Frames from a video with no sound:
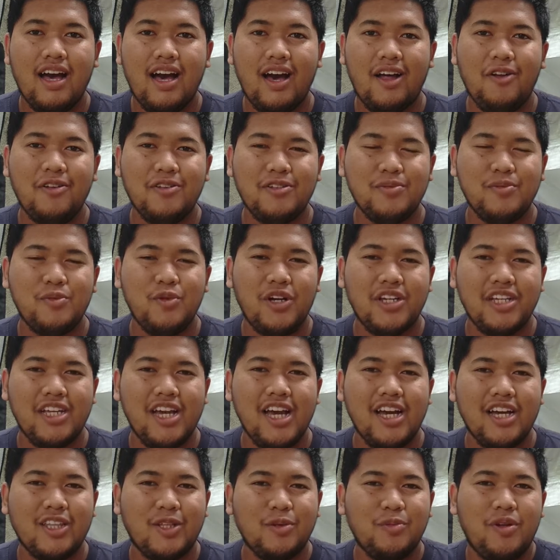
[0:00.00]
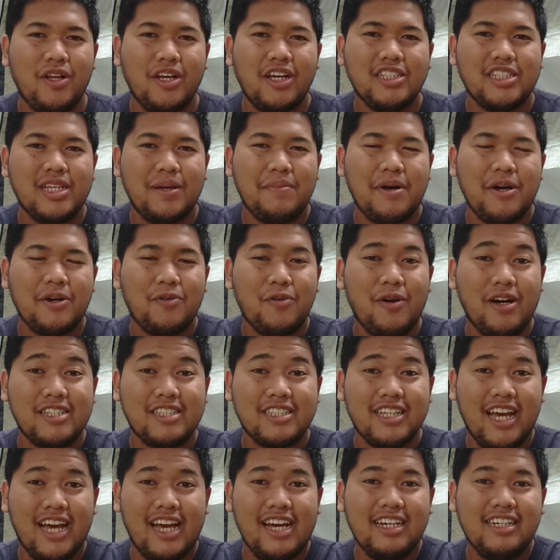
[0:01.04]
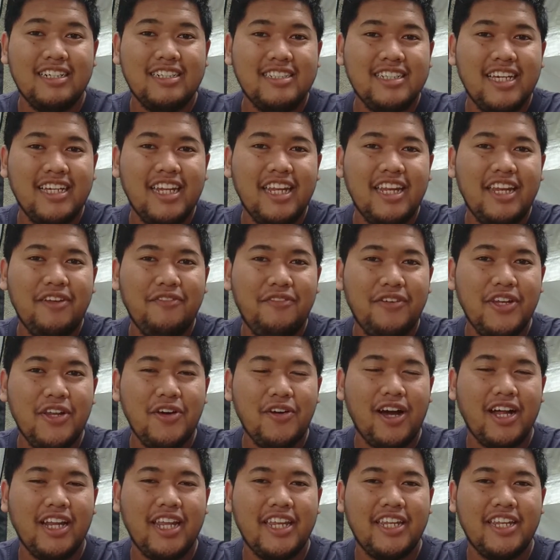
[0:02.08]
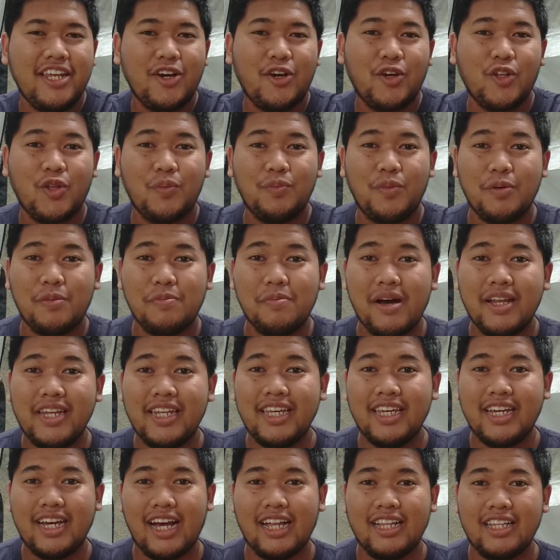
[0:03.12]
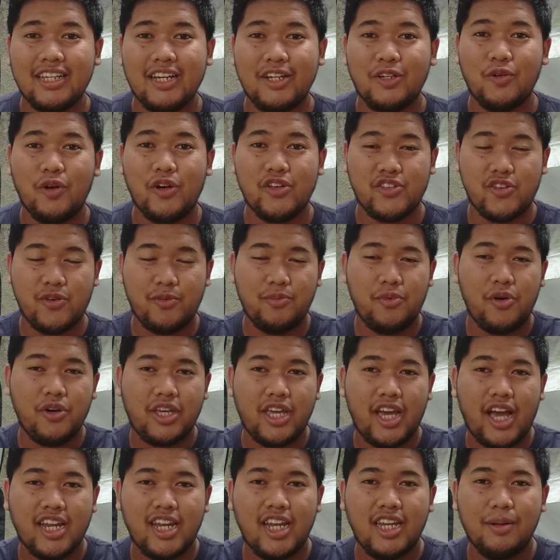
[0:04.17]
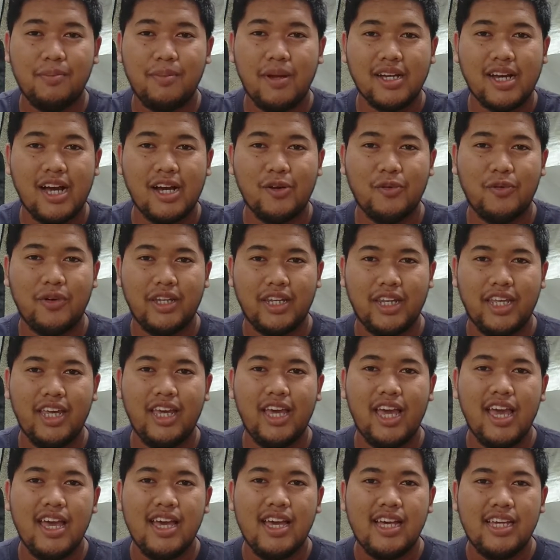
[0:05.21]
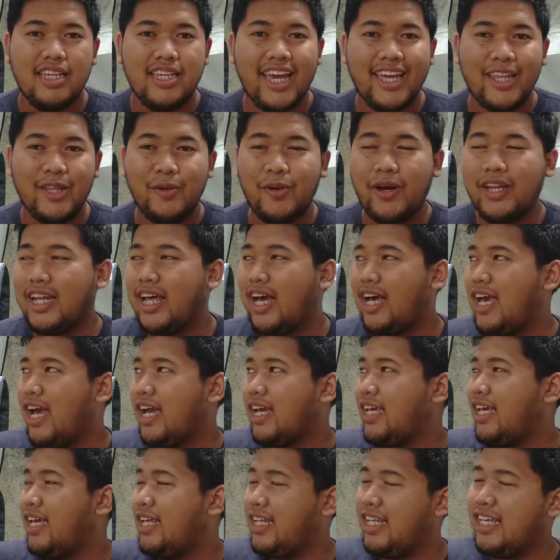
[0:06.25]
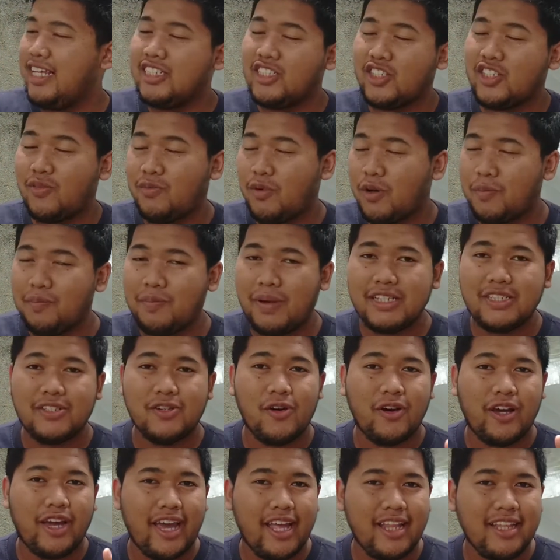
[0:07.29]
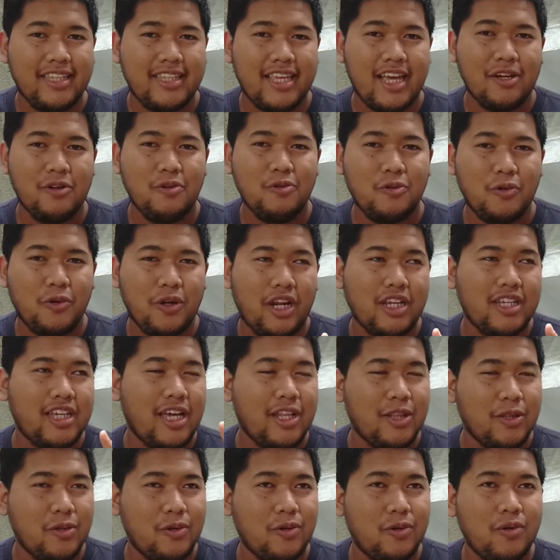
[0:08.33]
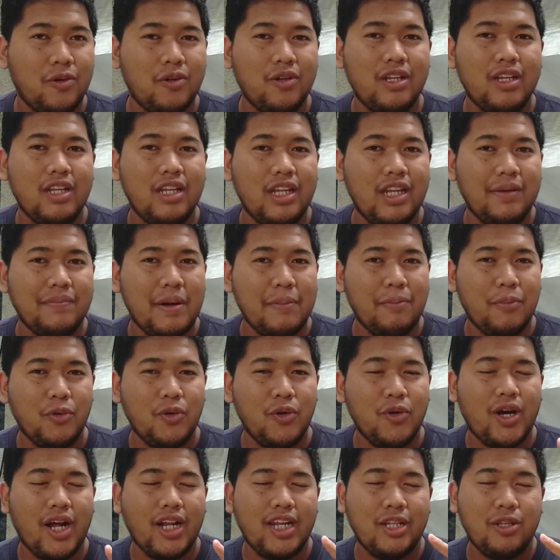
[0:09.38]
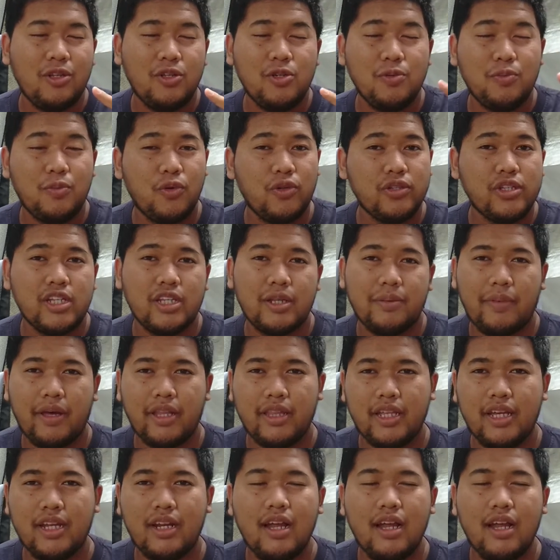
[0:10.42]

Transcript: Halo semuanya, ketemu lagi sama aku Aska. Jadi di video kali ini aku mau membandingkan kedua softbox yang ada di belakangku ini, yaitu ada yang ini softbox 4 soket yang ukurannya itu 50 x 70 cm